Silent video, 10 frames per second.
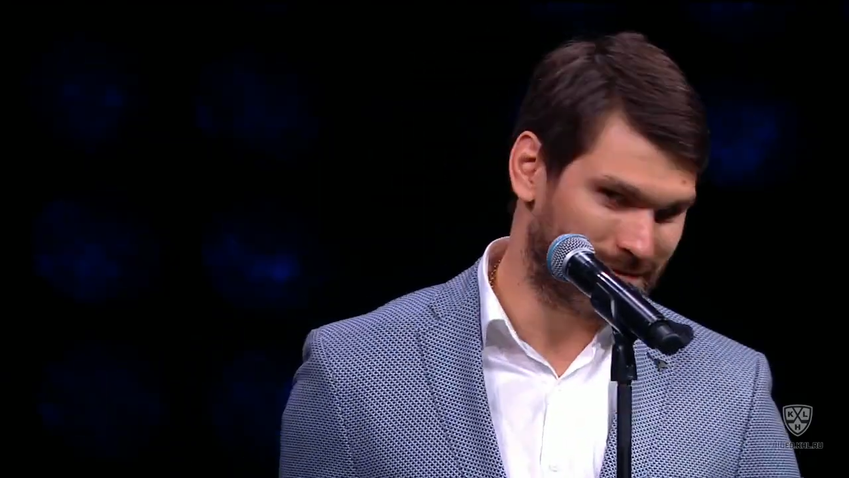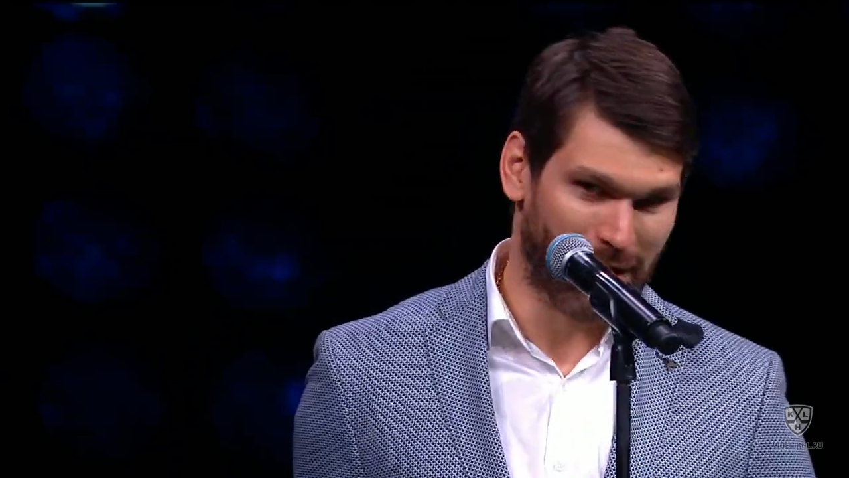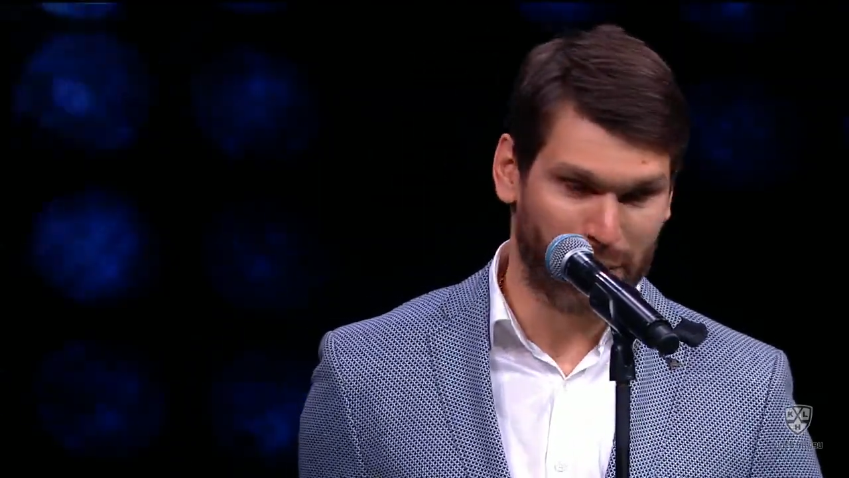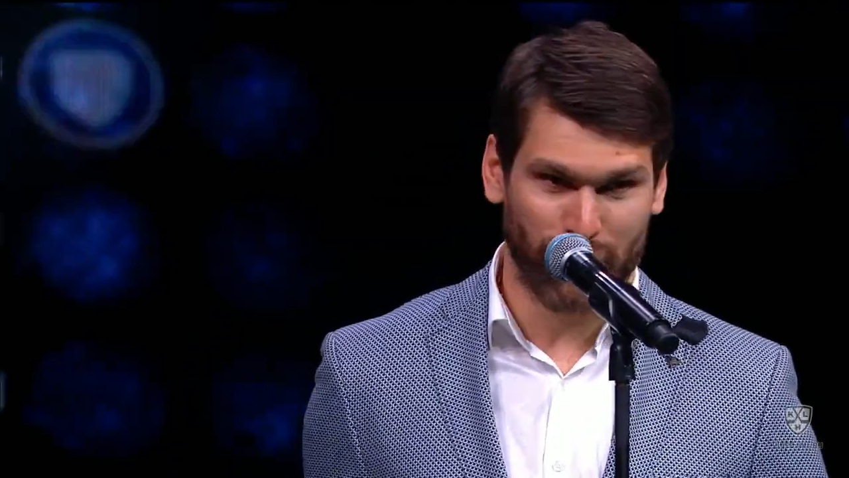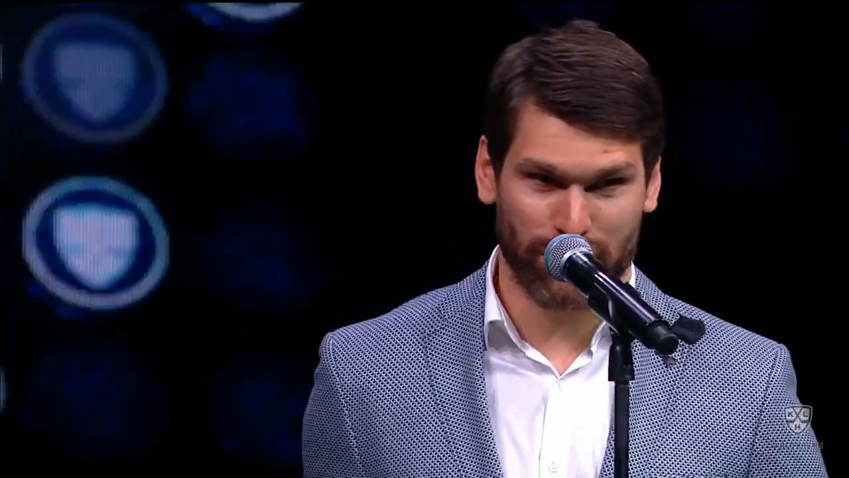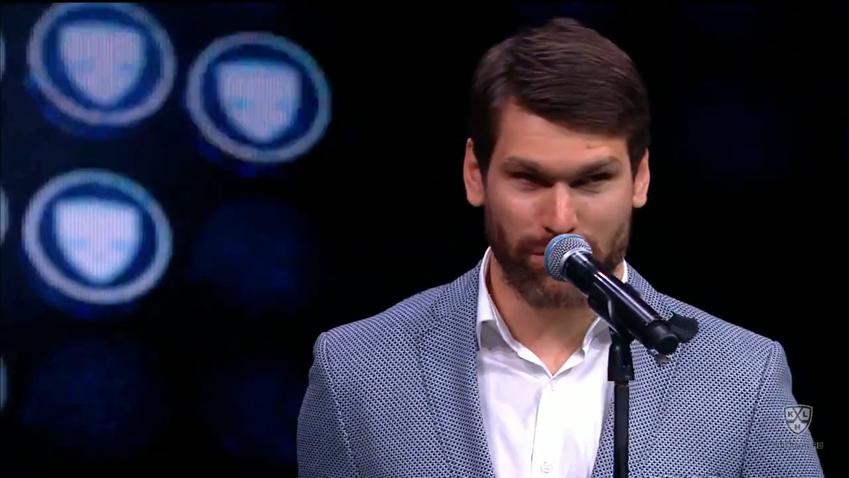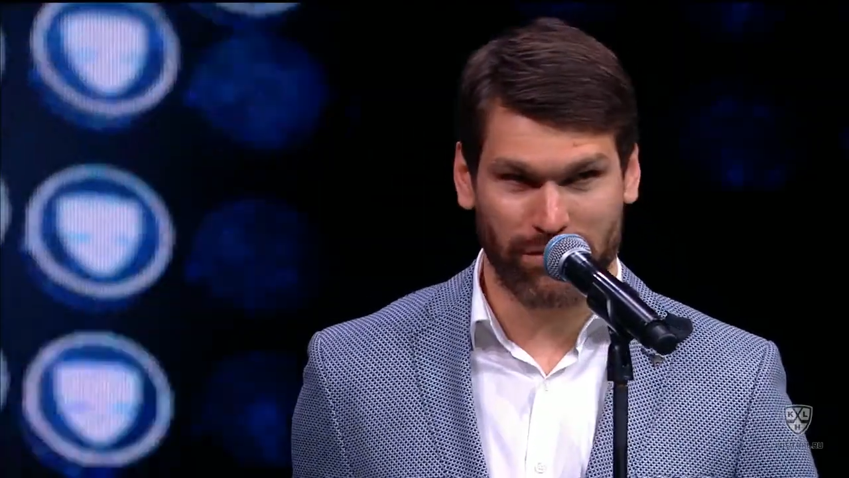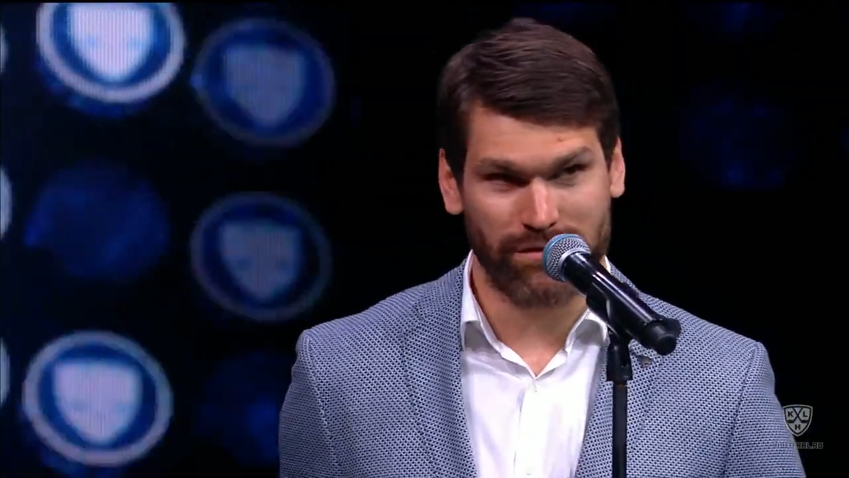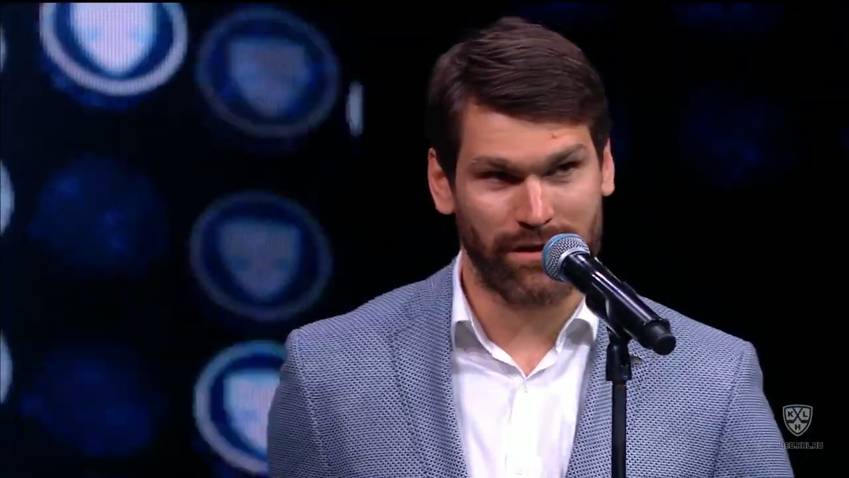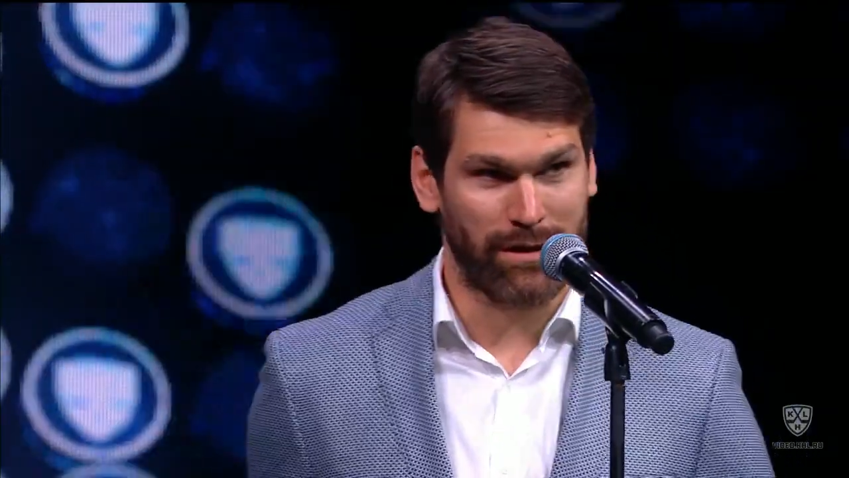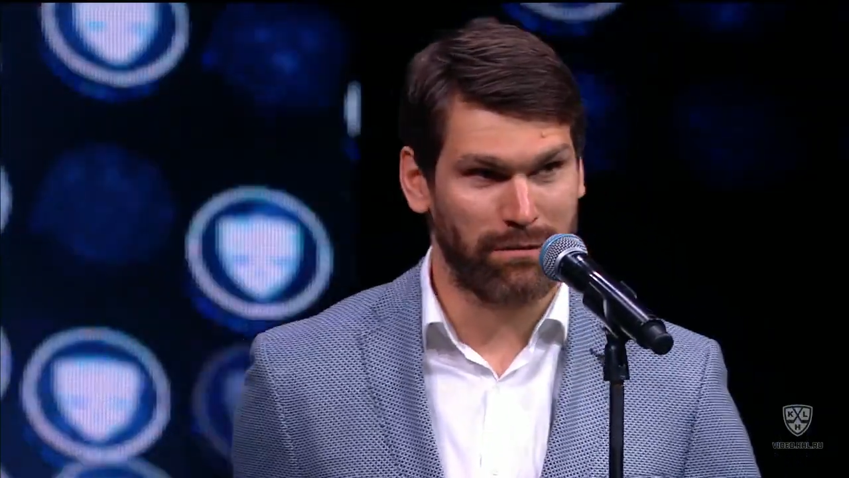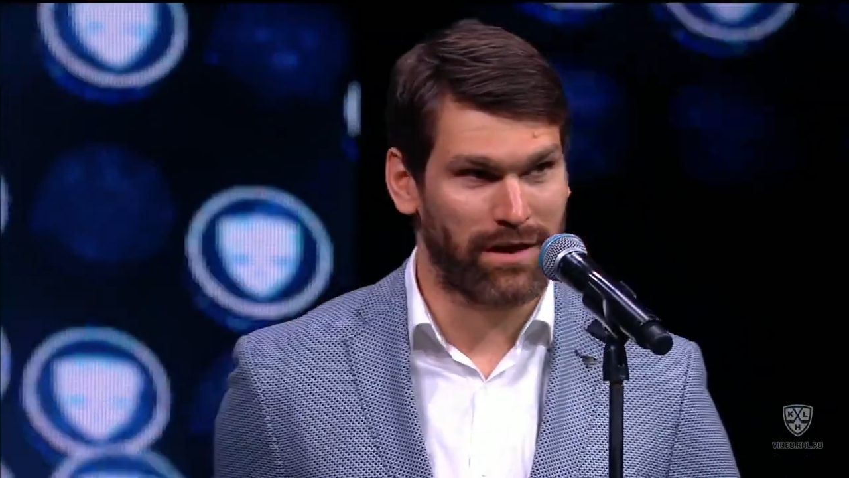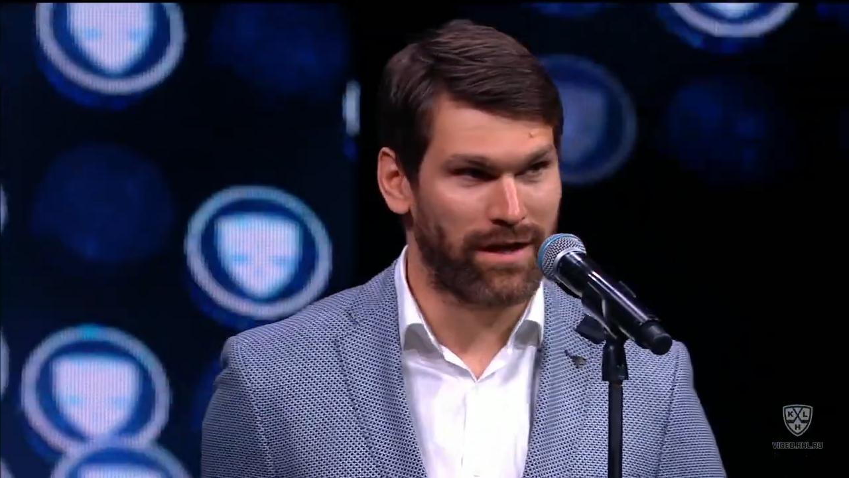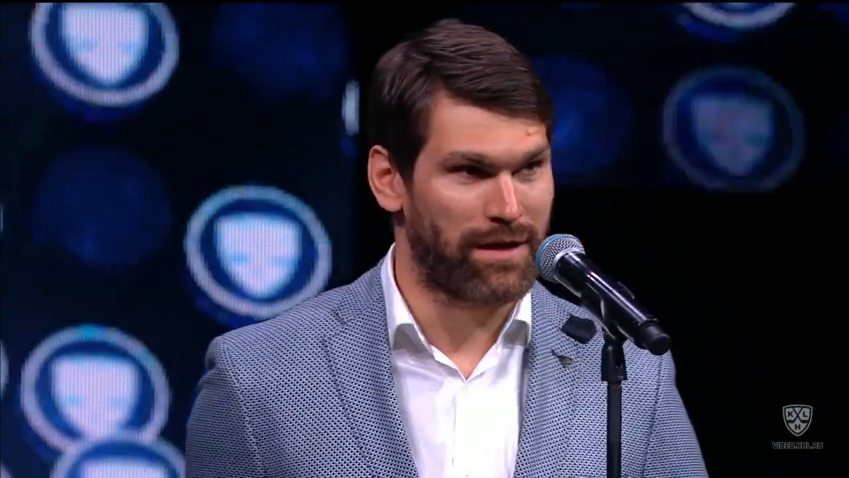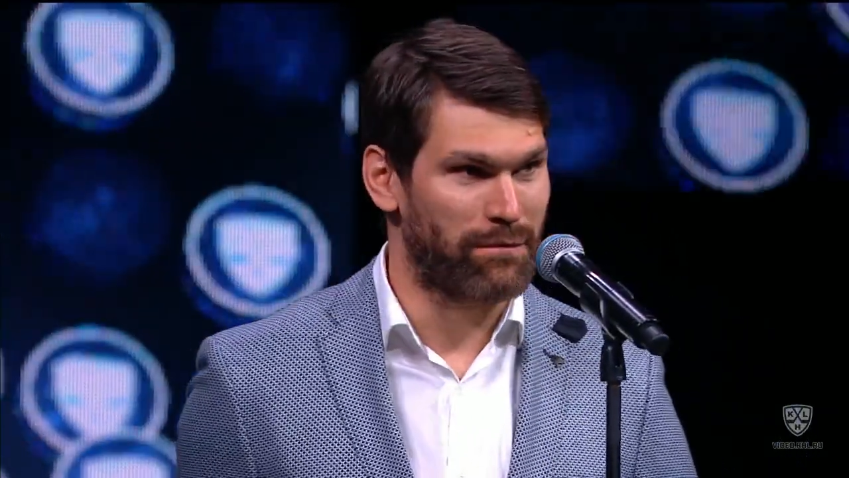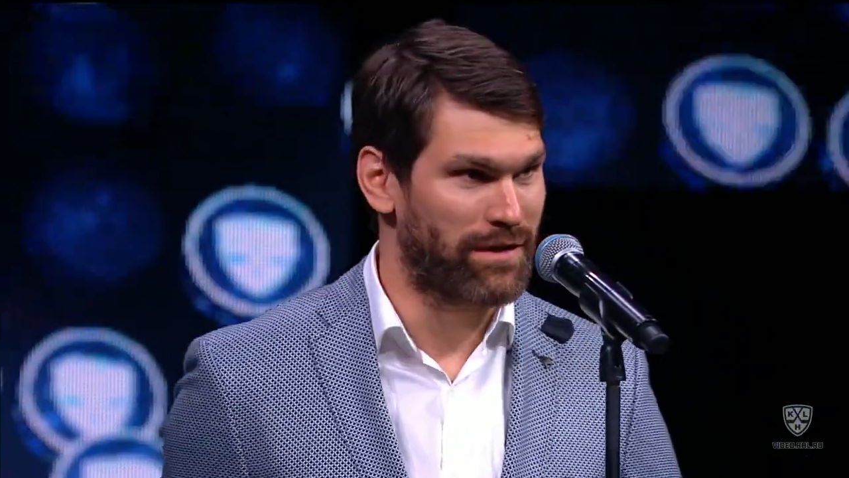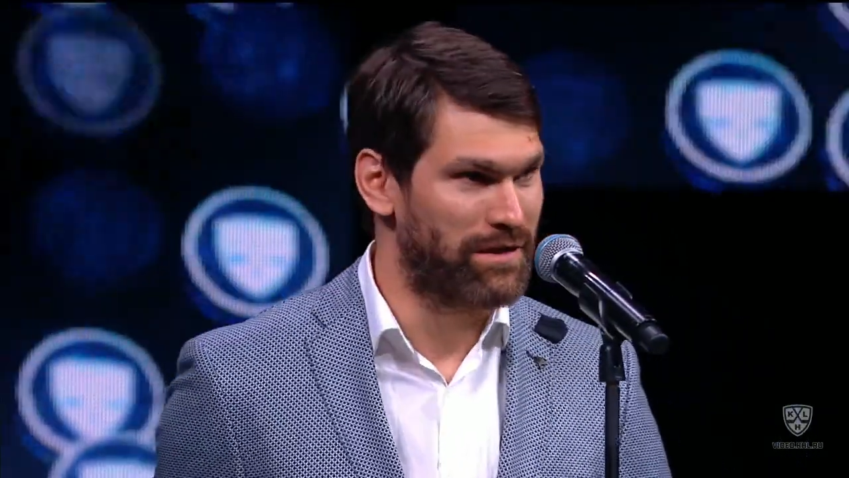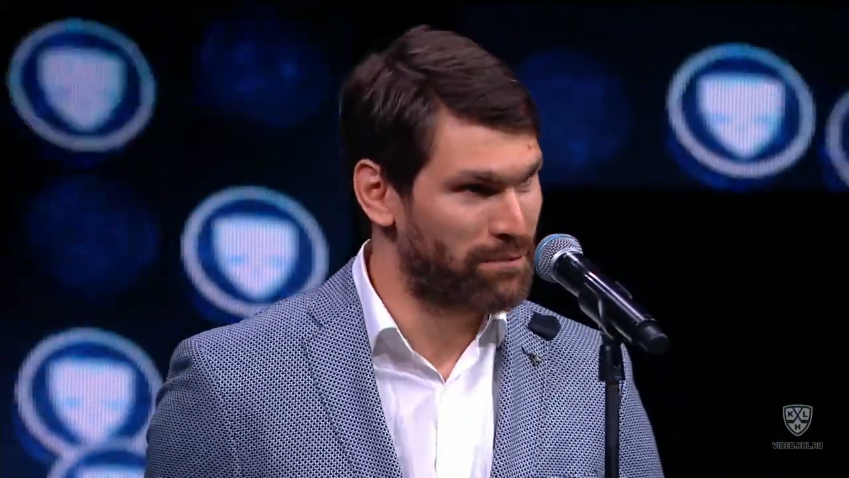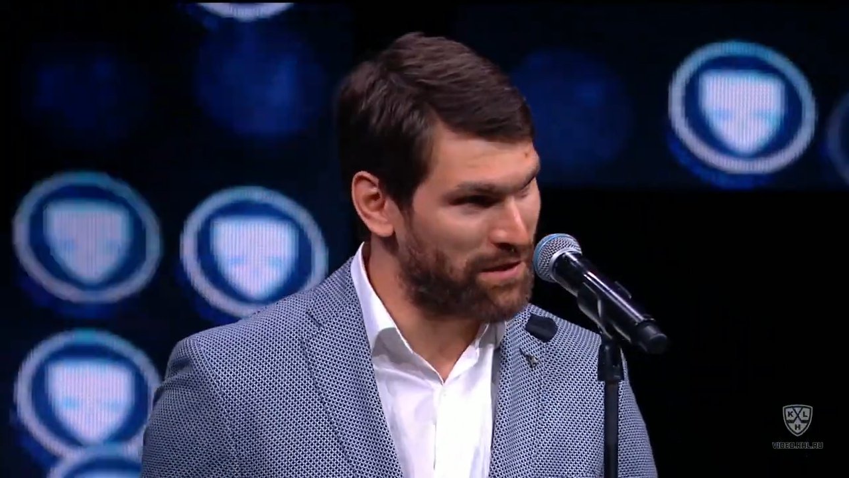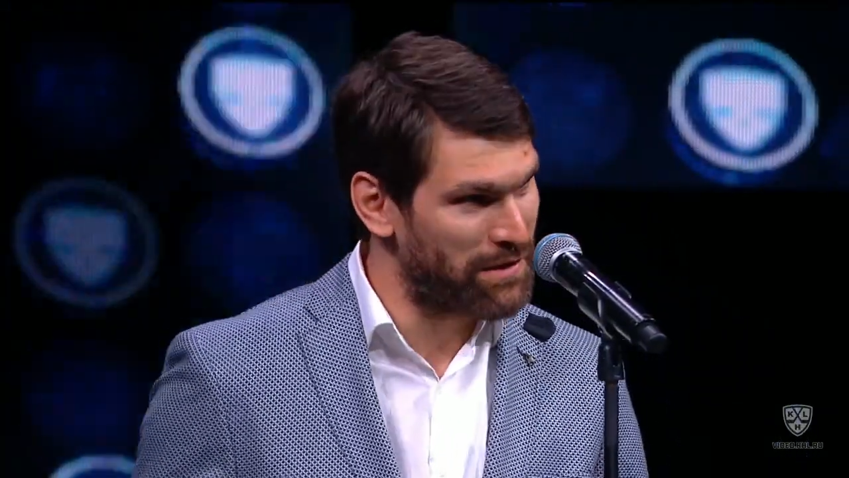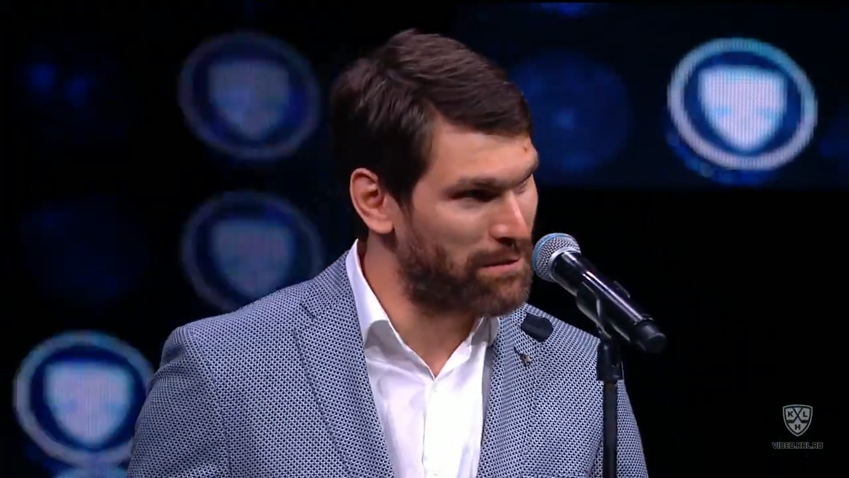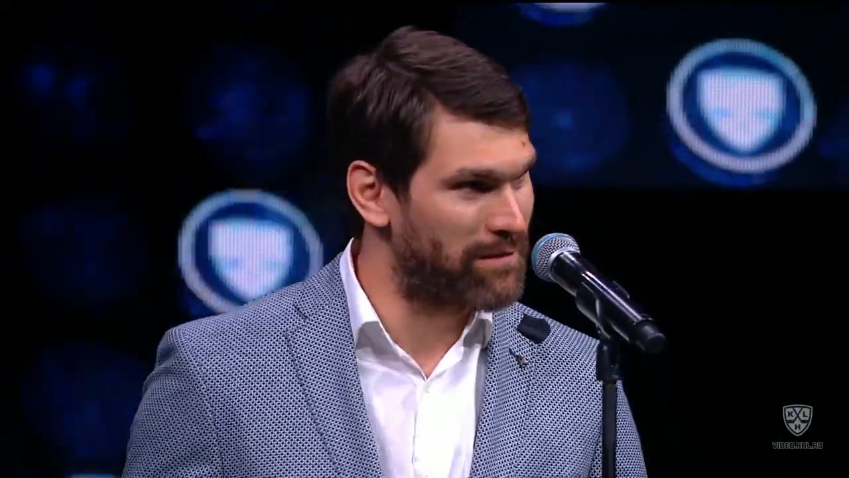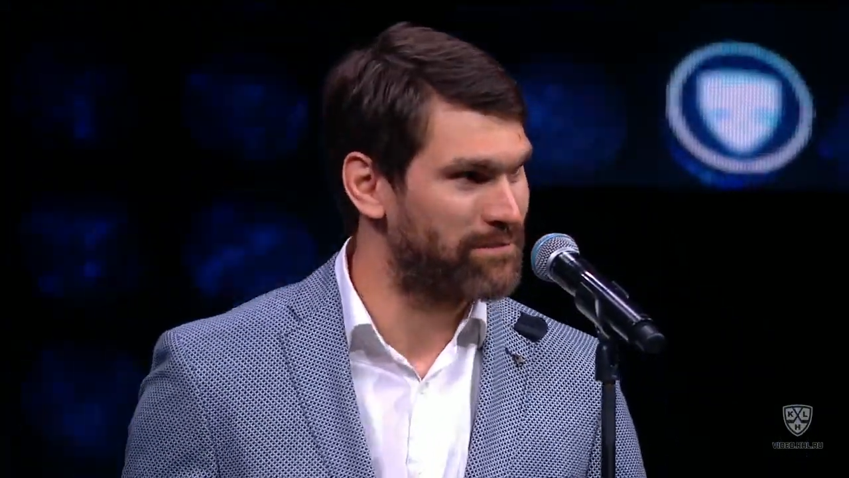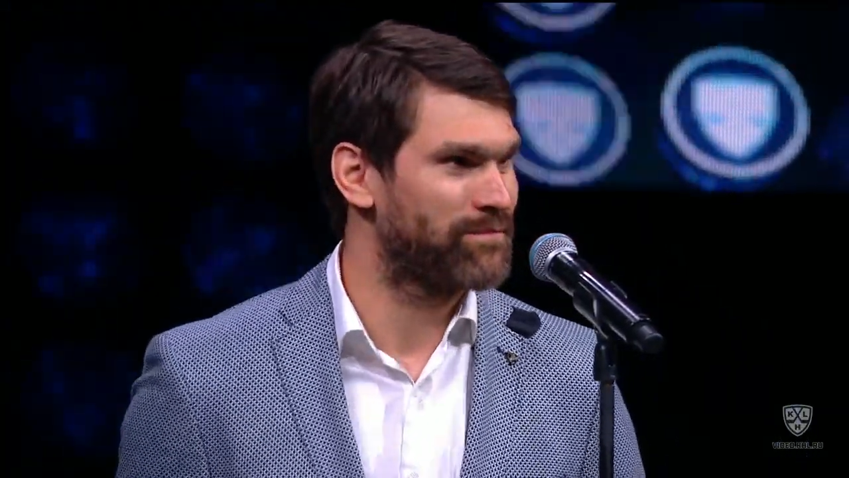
на пользу и на благо команде. Спасибо.